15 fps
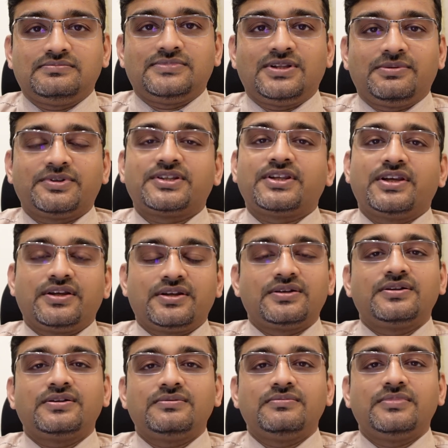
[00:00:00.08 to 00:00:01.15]
नमस्ते
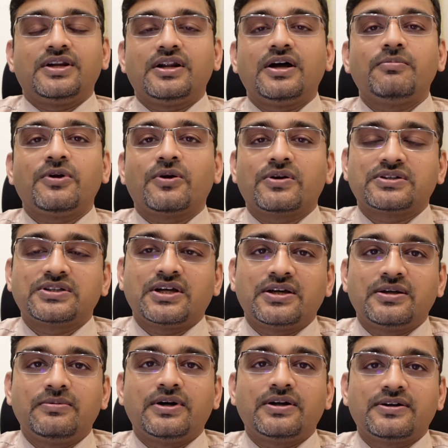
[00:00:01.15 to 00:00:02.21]
मेरा नाम डॉक्टर
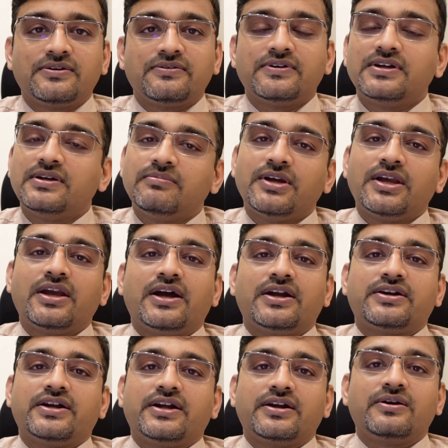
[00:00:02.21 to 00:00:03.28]
सागर भार्गव है मैं
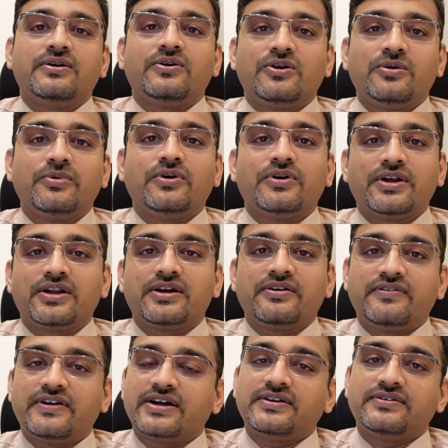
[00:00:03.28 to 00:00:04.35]
कैट्रैक्ट लॉकमा और एक
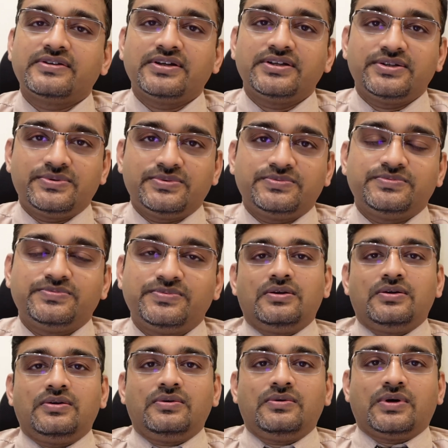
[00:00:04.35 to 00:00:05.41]
रिफ्रैक्टिव सर्जन
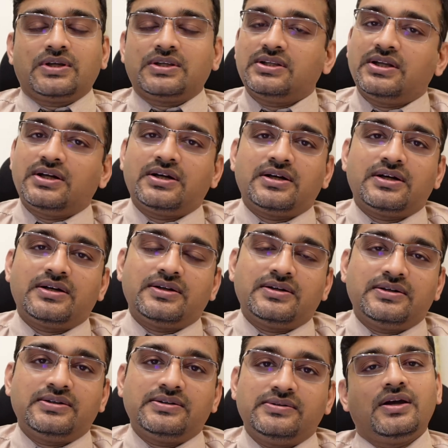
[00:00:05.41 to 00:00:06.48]
हूँ अक्सर
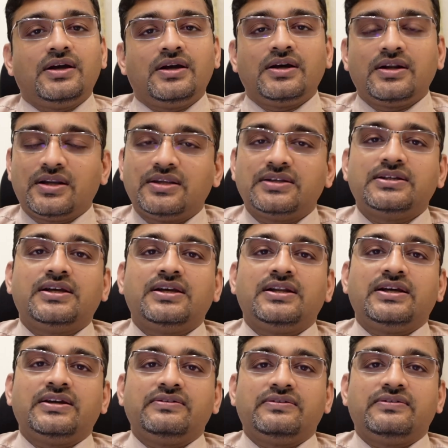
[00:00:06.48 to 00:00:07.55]
हर किसी की
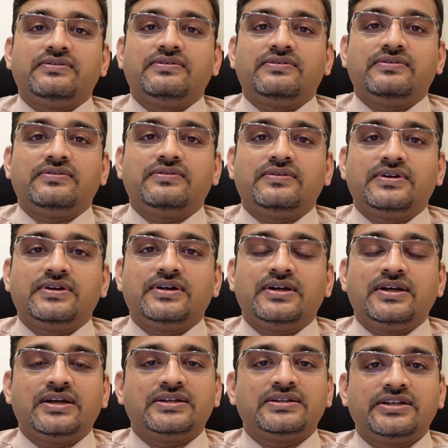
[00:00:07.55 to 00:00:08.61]
लाइफ
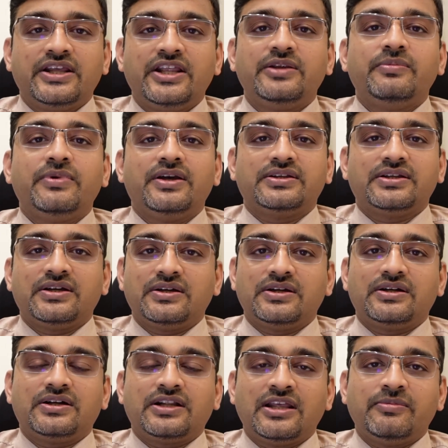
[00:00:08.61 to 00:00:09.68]
के एक स्टेज में ऐसा
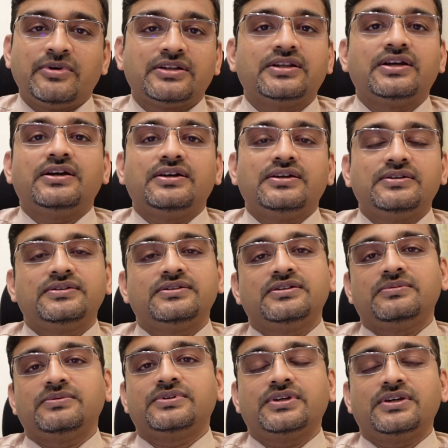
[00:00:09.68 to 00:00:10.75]
टाइम आता है
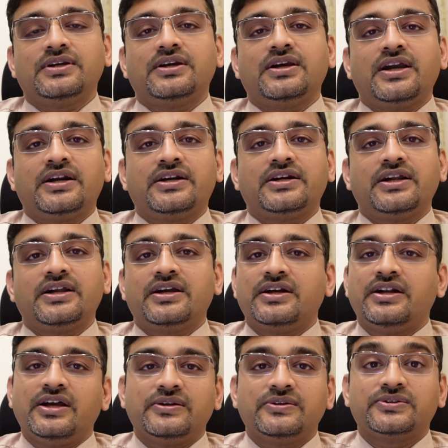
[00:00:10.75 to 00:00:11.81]
जब उसे कैट्रैक्ट का
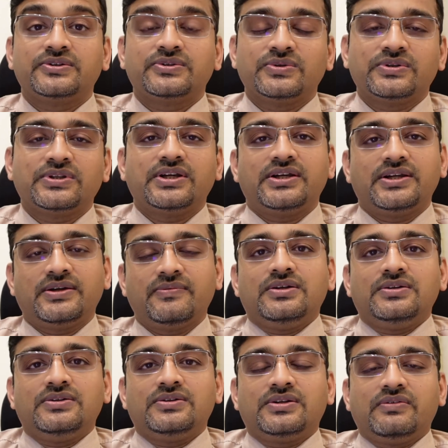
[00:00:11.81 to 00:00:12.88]
डायग्नोसिस होता है
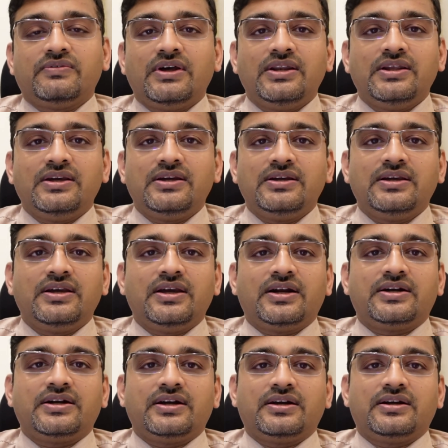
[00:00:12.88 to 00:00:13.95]
तो सवाल यह है कि
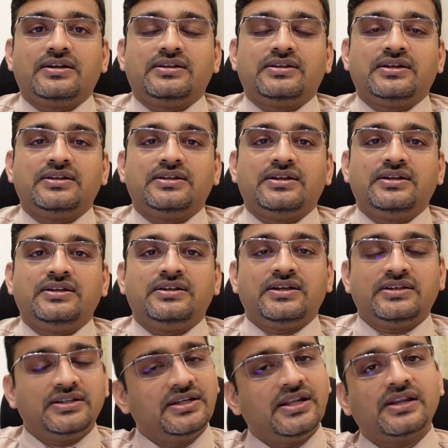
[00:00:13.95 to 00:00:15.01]
कैट्रैक्ट सर्जरी
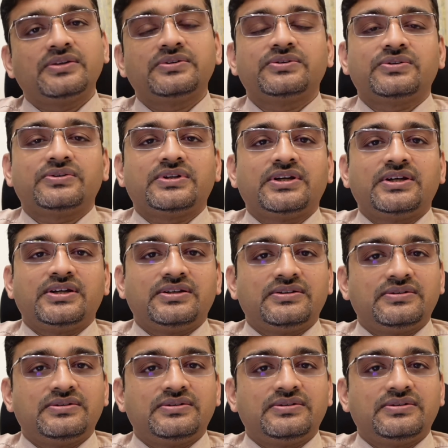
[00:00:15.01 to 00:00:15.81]
जैसे ही डायग्नोसिस होता है